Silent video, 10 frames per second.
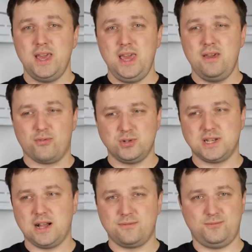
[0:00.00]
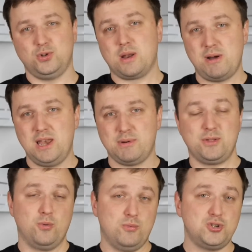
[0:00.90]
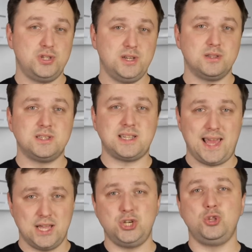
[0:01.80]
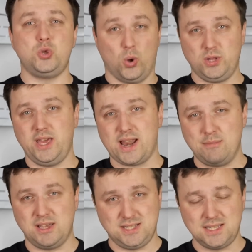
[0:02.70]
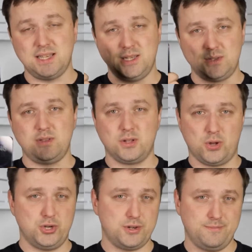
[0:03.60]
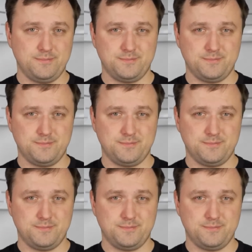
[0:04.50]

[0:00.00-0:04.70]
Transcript: и вроде как все нормально, поэтому можно делать настоящие тонкие рамки. Здесь они действительно тоньше.